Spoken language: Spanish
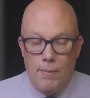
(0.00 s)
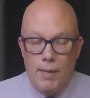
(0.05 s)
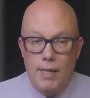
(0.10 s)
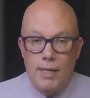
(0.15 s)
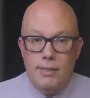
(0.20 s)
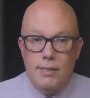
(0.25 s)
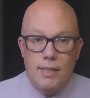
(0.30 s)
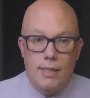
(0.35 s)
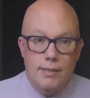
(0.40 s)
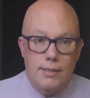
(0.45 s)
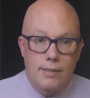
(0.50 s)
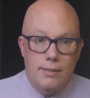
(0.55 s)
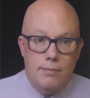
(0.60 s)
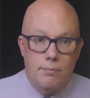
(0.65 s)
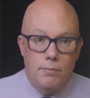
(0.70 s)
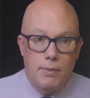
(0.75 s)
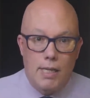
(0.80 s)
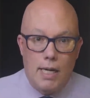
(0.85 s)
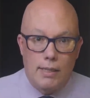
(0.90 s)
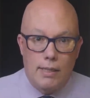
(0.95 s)
Estas
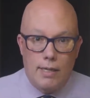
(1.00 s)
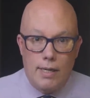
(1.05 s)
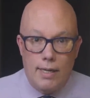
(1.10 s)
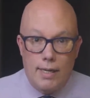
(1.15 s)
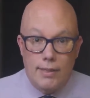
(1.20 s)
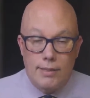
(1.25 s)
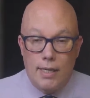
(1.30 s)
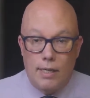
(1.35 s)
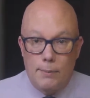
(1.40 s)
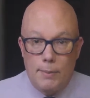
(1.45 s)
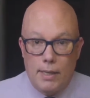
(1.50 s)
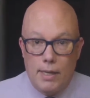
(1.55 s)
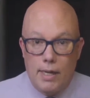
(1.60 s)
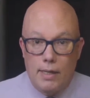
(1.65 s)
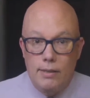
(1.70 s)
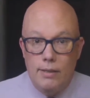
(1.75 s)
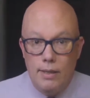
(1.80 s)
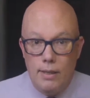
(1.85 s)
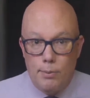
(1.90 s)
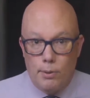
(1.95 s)
galerías
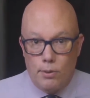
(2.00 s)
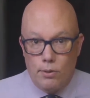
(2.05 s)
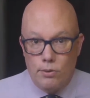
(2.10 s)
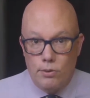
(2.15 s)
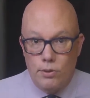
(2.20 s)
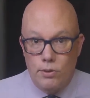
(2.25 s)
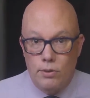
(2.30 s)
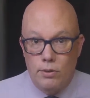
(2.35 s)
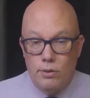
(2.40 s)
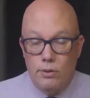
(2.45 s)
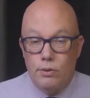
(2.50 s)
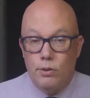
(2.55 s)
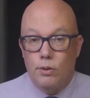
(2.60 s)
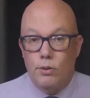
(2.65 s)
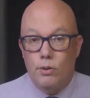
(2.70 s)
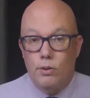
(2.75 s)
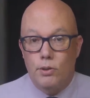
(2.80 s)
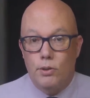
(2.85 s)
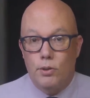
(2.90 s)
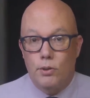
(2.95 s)
albergan libros,
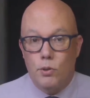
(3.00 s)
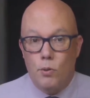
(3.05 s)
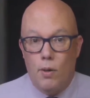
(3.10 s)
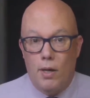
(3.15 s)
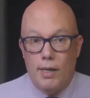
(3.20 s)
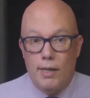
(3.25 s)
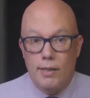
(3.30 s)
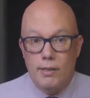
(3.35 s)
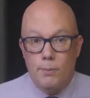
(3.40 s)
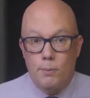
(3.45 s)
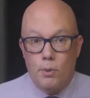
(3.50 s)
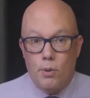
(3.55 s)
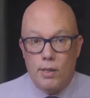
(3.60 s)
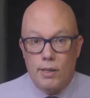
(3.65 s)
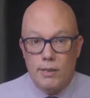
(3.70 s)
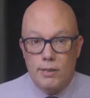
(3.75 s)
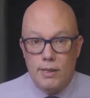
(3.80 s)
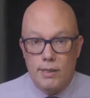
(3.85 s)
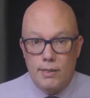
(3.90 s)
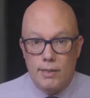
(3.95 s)
todos los cuales,
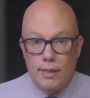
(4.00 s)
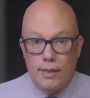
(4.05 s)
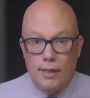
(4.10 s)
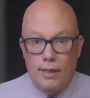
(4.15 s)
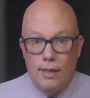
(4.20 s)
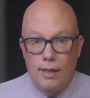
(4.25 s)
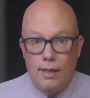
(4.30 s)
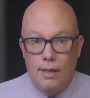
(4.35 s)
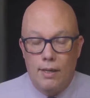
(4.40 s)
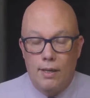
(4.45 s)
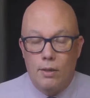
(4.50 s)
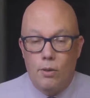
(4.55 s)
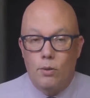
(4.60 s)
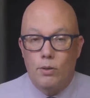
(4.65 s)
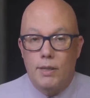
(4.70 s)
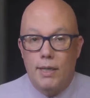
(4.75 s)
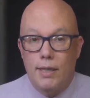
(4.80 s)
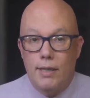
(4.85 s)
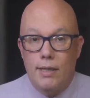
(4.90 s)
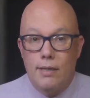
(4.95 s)
Borges dice,
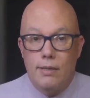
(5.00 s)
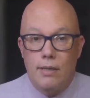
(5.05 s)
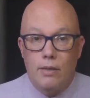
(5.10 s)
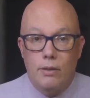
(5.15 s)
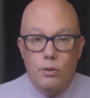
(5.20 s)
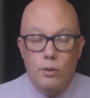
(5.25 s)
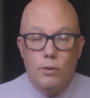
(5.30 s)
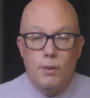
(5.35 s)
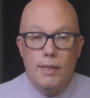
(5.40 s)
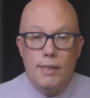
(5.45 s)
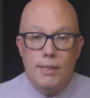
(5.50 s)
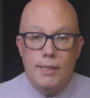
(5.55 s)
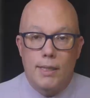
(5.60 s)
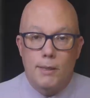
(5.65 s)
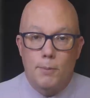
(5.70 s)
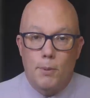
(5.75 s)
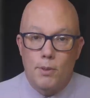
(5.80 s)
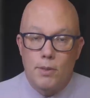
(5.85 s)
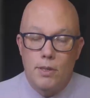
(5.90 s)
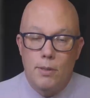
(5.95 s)
Contienen todas
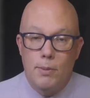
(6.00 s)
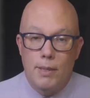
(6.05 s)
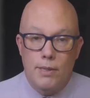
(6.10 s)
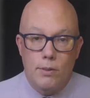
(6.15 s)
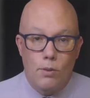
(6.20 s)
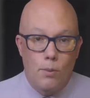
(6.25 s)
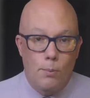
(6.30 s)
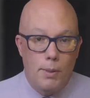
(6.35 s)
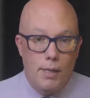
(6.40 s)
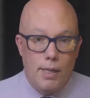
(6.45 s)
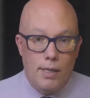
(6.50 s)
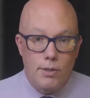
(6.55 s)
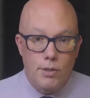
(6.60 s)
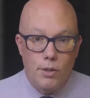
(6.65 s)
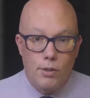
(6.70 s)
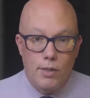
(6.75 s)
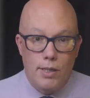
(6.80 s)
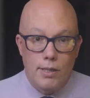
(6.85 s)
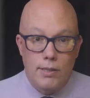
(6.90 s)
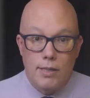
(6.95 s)
las posibles
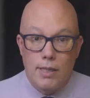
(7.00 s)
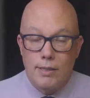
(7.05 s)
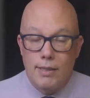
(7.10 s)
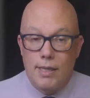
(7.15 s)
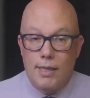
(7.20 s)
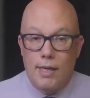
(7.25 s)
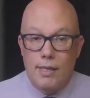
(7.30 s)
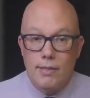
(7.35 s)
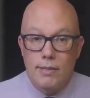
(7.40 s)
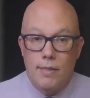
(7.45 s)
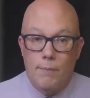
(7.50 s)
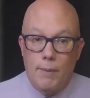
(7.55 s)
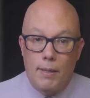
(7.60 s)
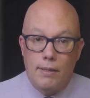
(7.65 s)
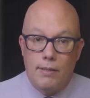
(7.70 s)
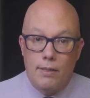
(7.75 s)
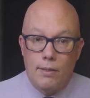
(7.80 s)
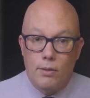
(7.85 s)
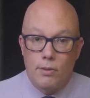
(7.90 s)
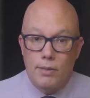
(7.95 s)
combinaciones de las
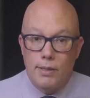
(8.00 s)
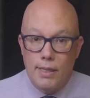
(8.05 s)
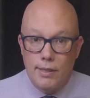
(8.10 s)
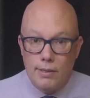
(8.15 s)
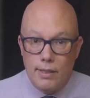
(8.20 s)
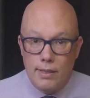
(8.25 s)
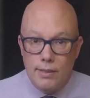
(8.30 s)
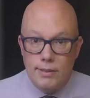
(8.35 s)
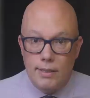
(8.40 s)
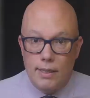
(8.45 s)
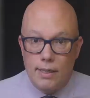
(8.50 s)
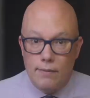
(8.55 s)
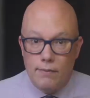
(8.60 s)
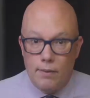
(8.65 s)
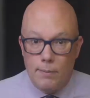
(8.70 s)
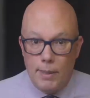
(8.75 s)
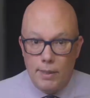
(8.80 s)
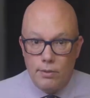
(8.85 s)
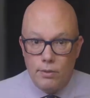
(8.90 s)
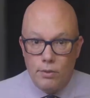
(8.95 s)
22 letras del
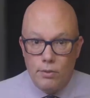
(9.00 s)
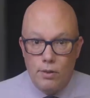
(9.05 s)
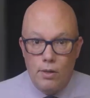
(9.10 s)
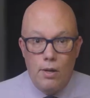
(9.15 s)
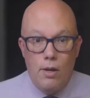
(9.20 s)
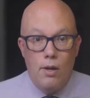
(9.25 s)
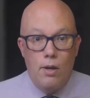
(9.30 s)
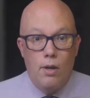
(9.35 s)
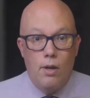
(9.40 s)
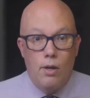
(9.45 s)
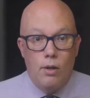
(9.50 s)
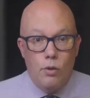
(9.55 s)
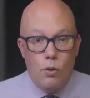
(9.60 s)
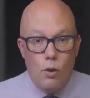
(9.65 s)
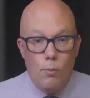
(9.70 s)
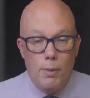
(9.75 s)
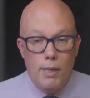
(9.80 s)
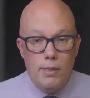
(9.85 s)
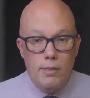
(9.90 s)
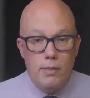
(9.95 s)
alfabeto,
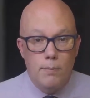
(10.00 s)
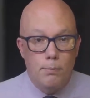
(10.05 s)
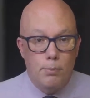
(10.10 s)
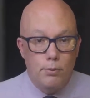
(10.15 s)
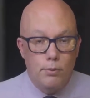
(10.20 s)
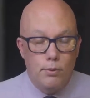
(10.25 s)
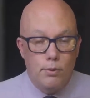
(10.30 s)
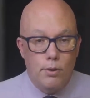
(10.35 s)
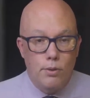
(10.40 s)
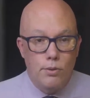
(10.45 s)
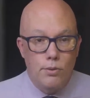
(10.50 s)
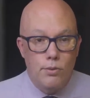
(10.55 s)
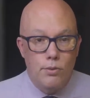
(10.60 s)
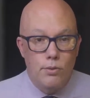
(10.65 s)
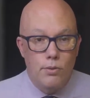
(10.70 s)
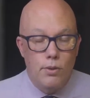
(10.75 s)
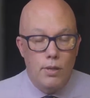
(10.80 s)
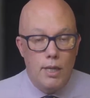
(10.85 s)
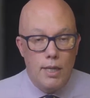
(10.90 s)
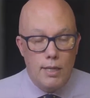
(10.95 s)
comas,
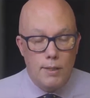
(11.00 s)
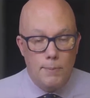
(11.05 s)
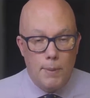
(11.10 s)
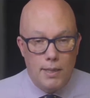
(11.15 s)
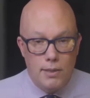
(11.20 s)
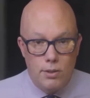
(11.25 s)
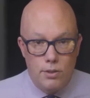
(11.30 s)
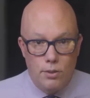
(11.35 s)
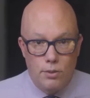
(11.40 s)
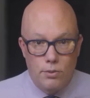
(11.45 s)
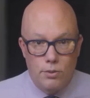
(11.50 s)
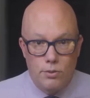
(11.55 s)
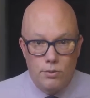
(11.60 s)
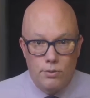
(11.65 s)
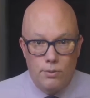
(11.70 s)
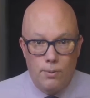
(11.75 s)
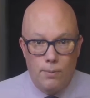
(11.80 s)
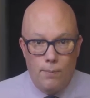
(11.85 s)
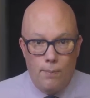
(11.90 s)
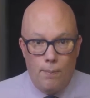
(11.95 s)
puntos y
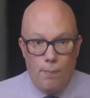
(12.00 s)
espacios.